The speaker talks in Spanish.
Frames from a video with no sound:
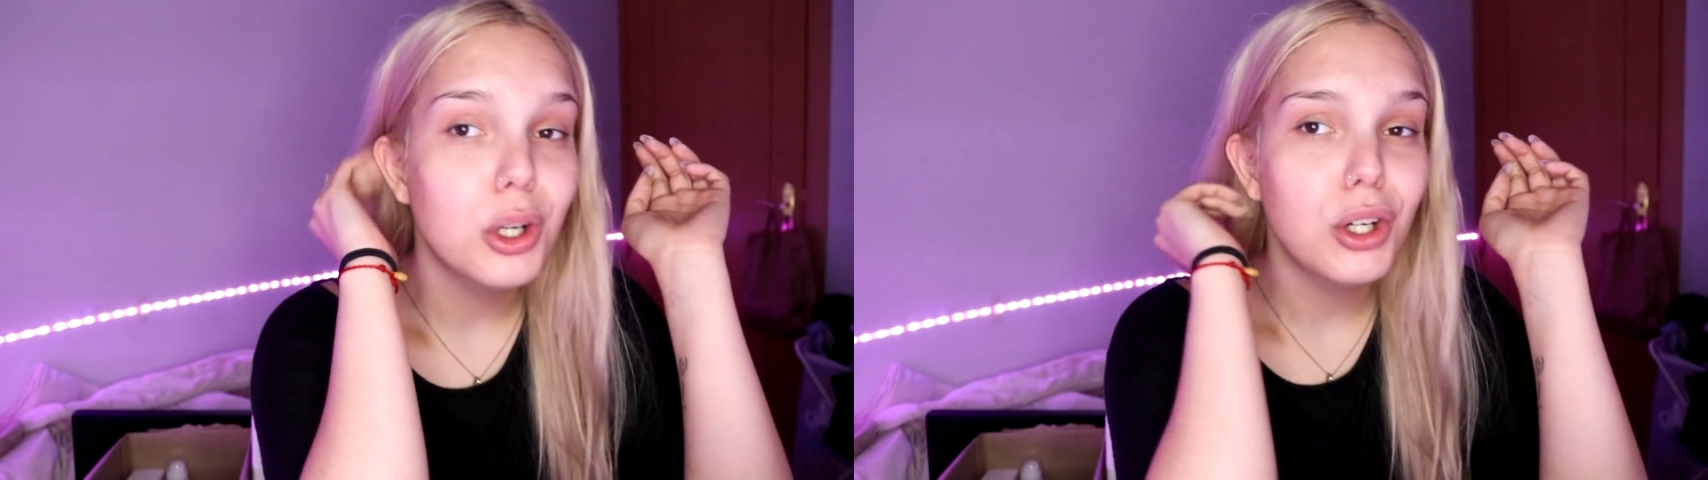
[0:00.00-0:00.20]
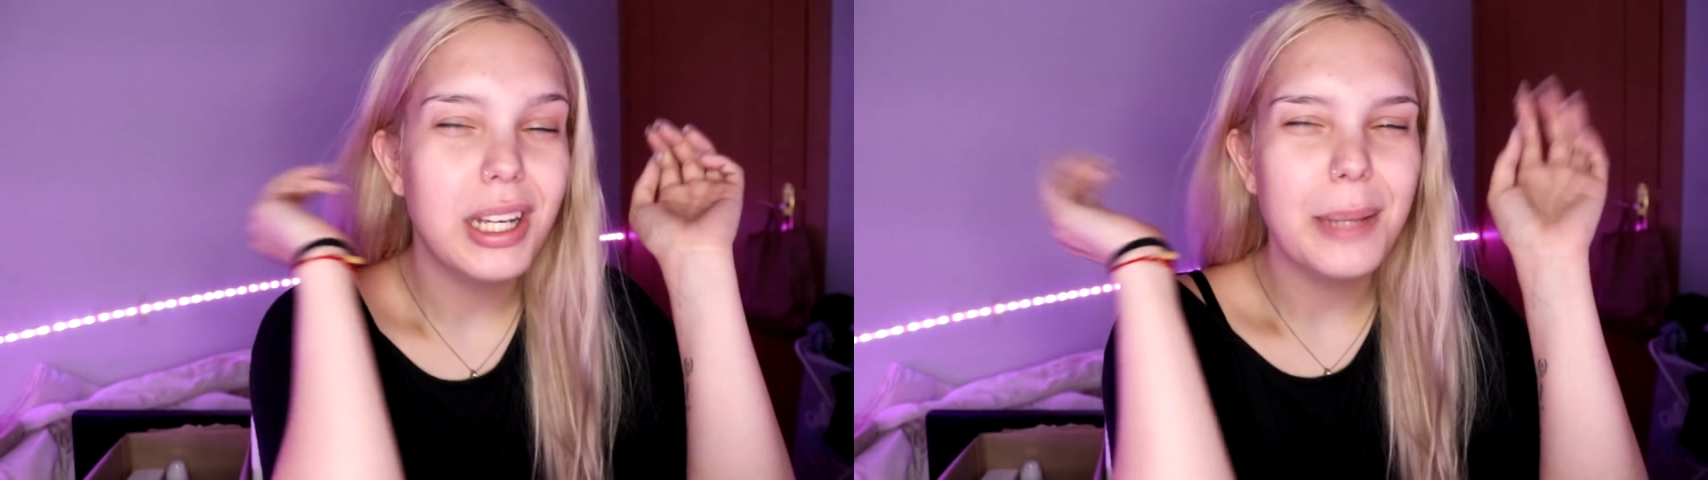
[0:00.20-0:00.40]

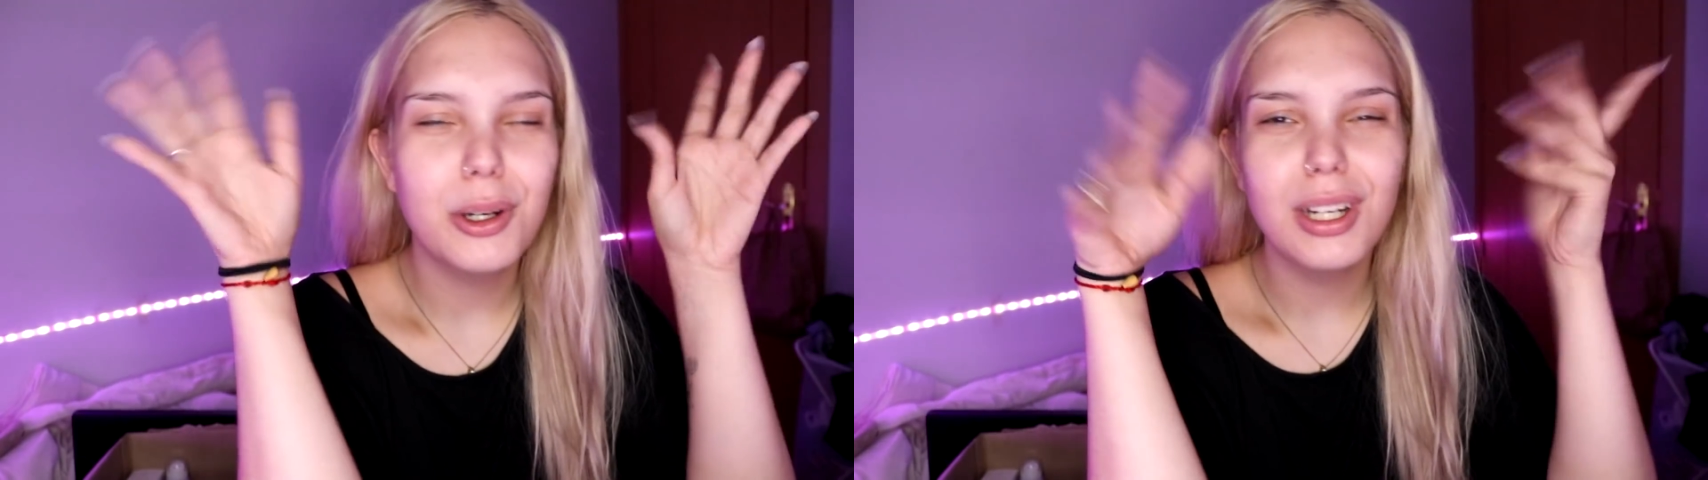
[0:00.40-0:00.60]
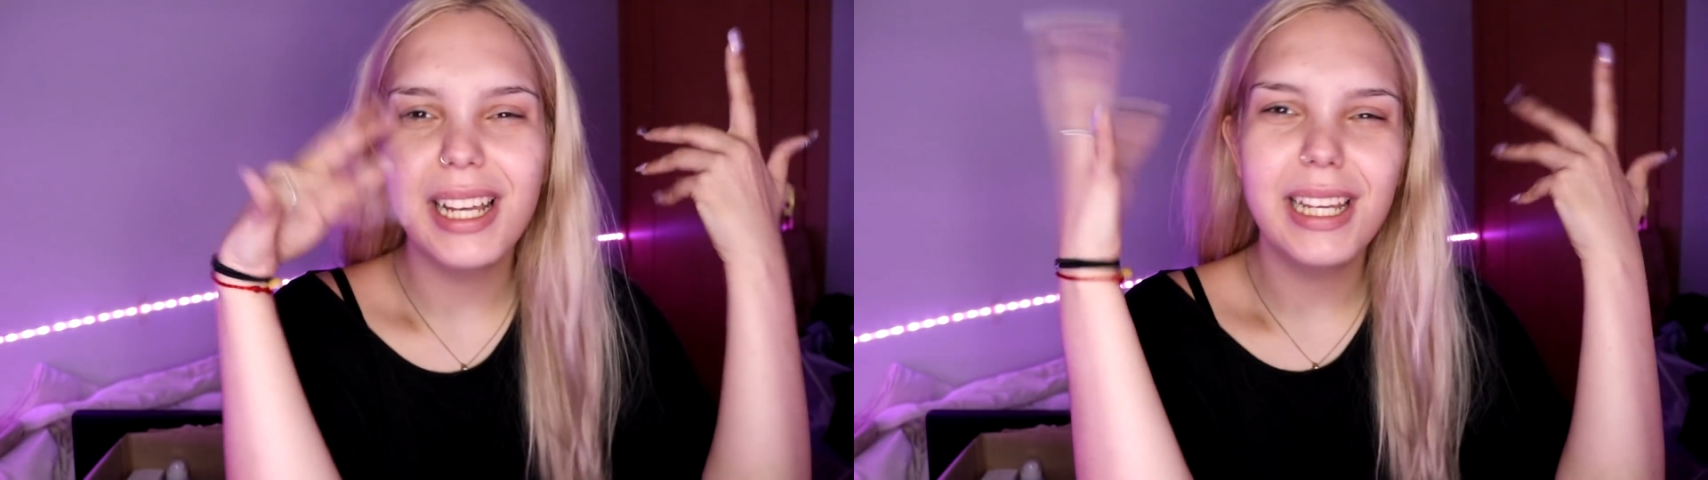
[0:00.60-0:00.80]
Bueno,
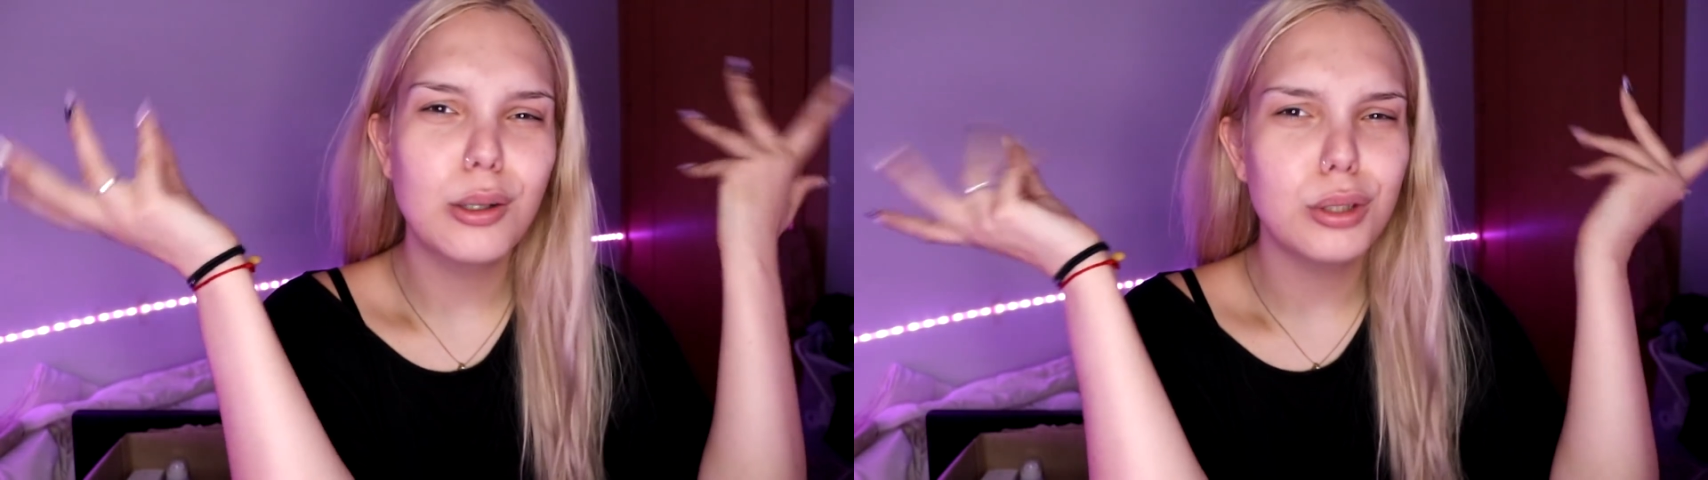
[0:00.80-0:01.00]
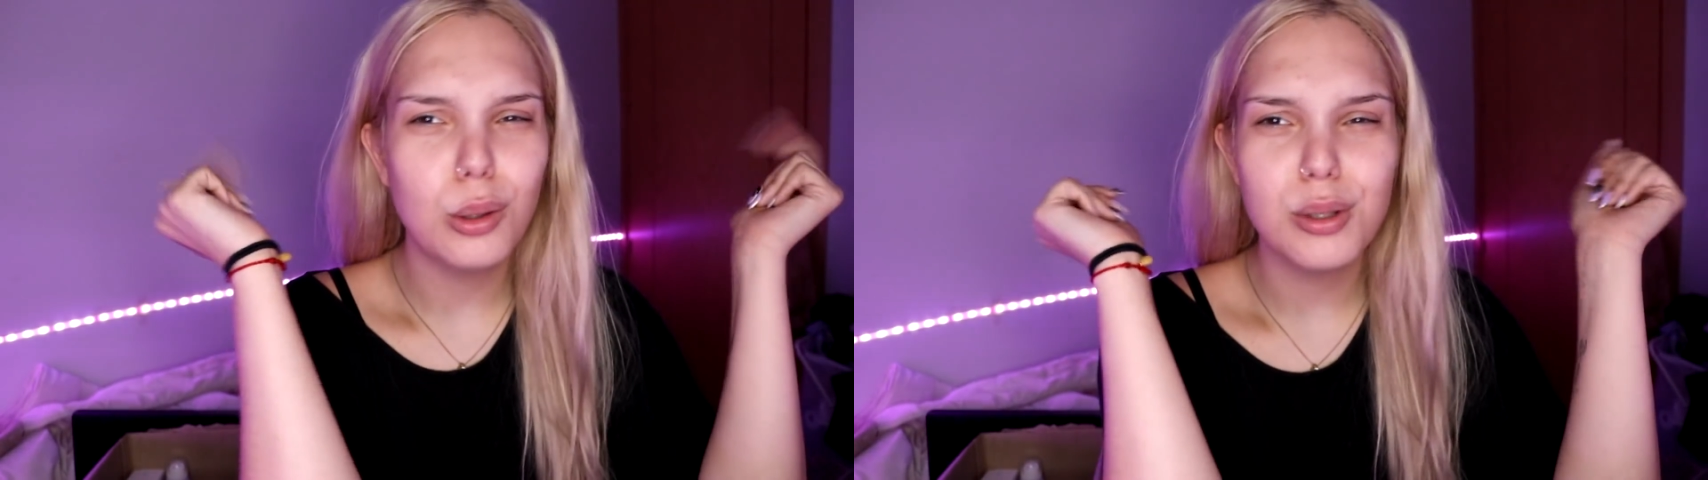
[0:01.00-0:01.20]
espero que les haya
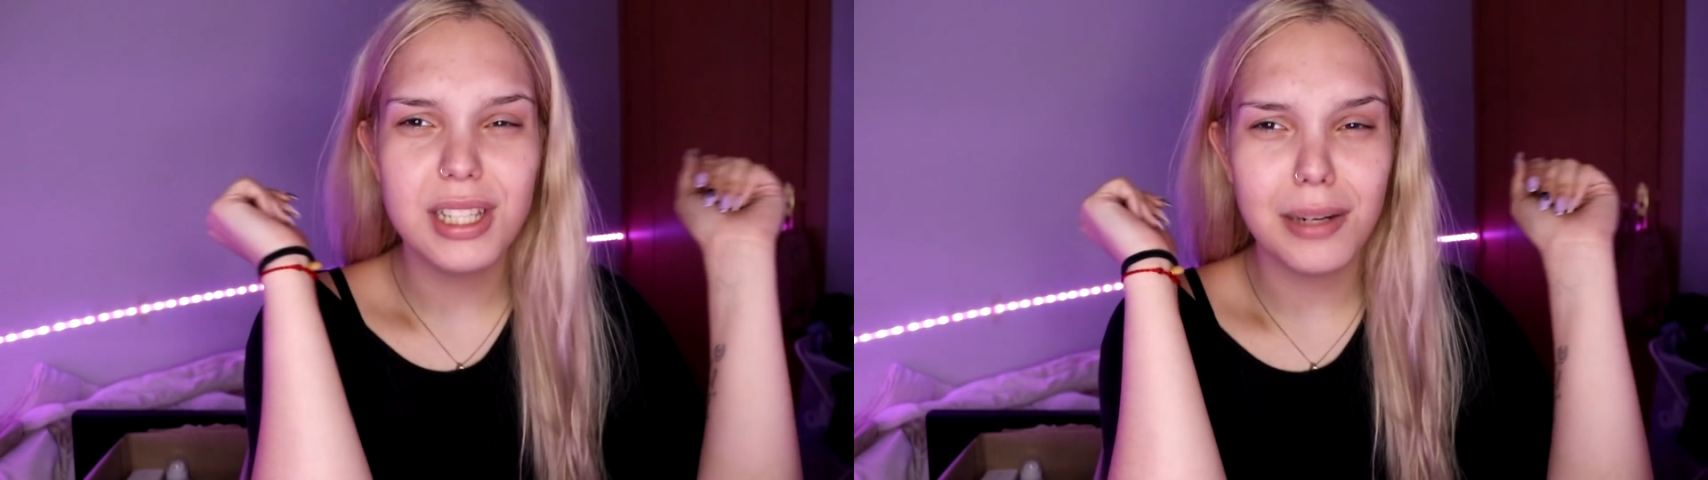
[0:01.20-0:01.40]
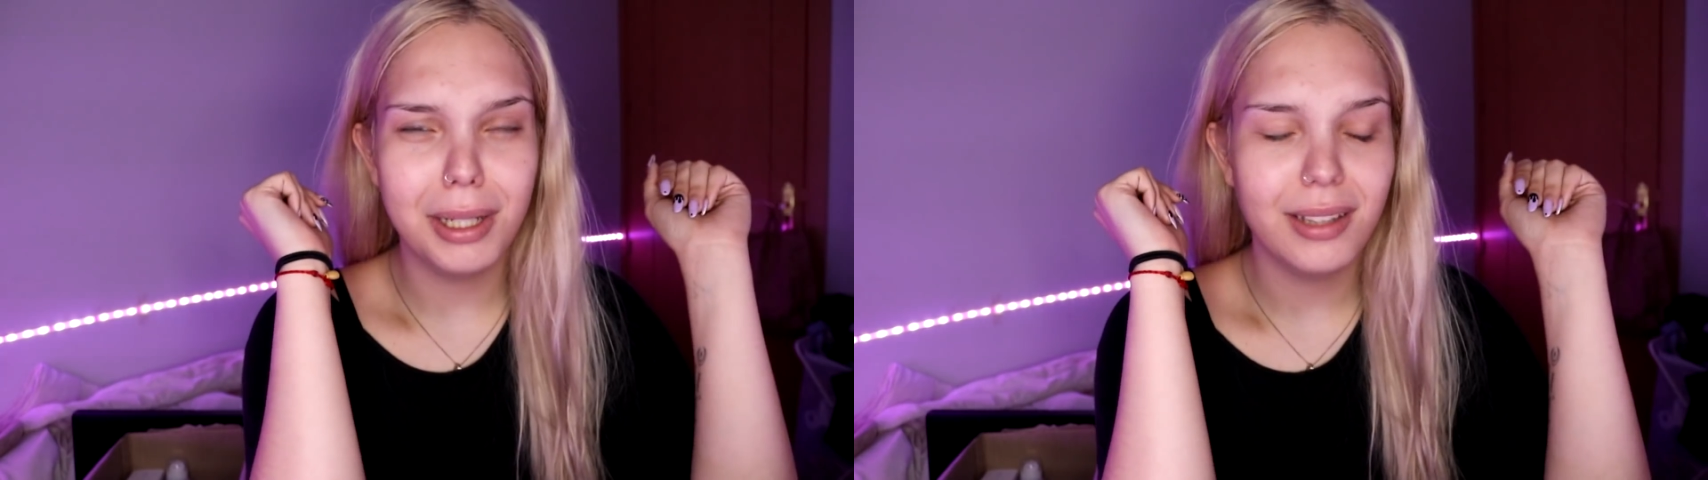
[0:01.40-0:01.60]
gustado
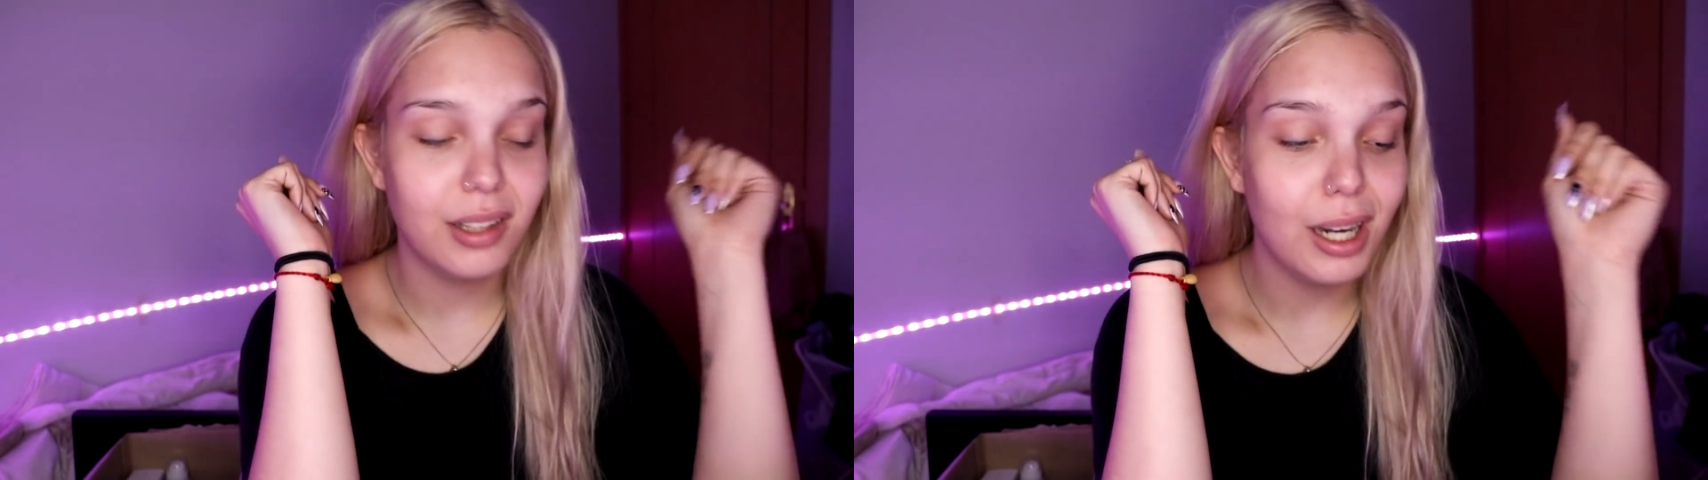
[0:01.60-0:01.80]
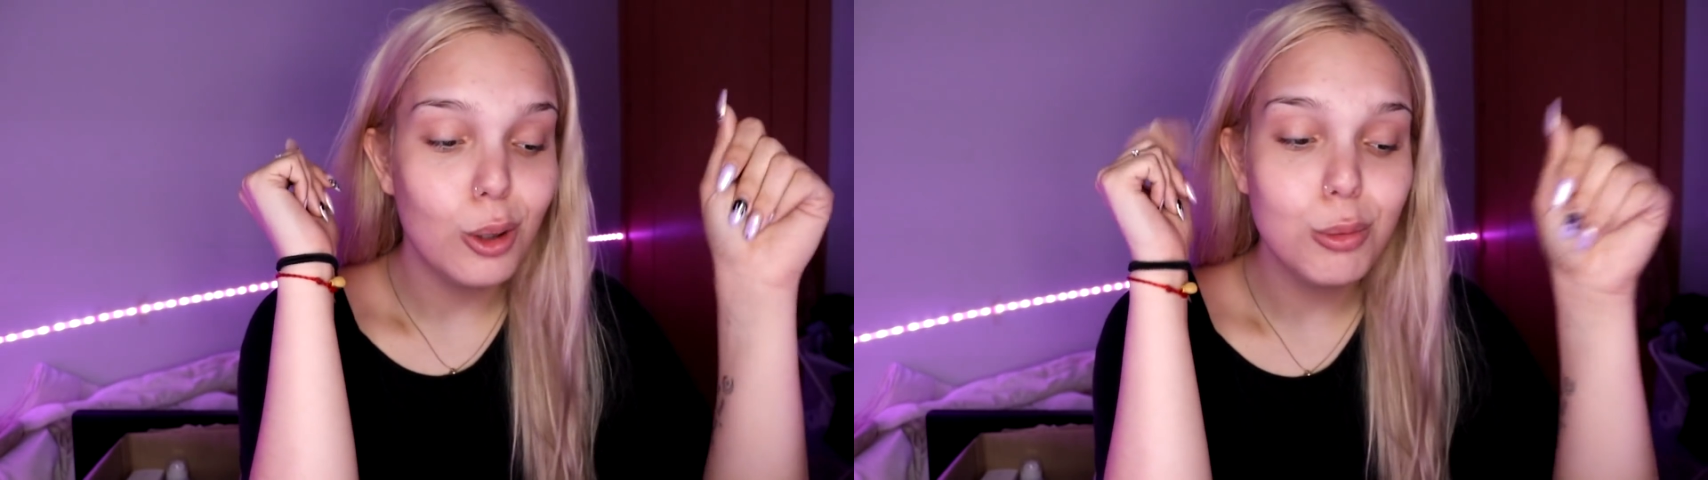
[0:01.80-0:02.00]
escuchar mis
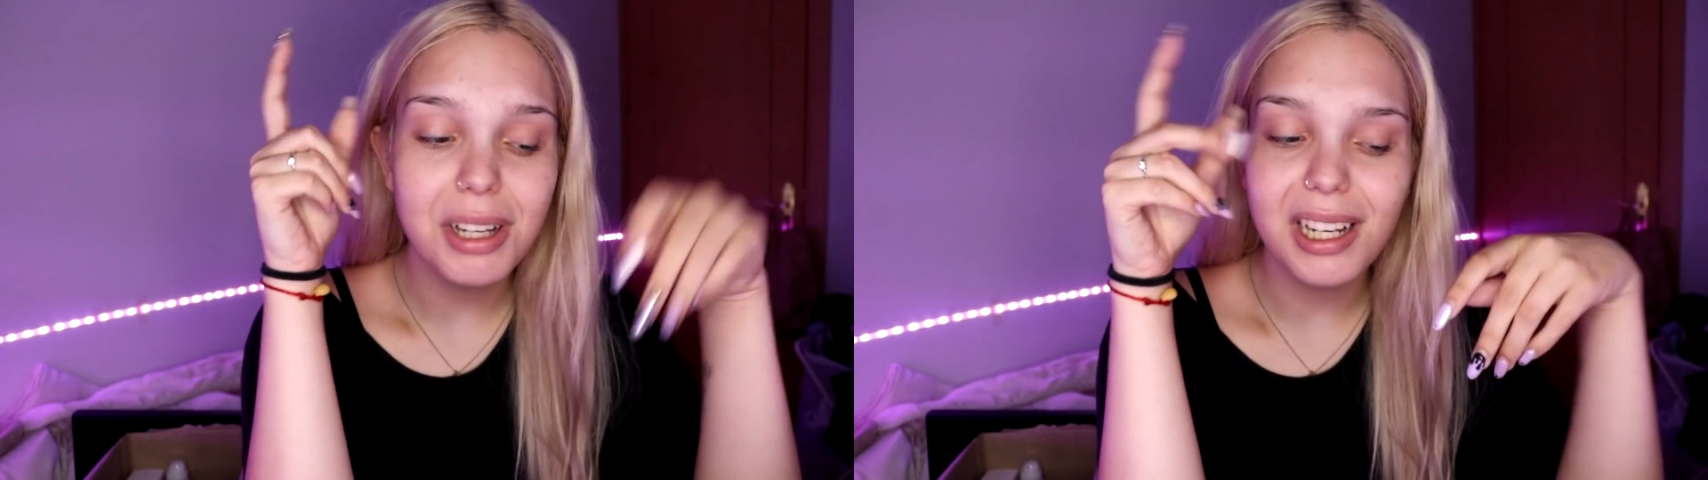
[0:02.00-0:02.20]
traumas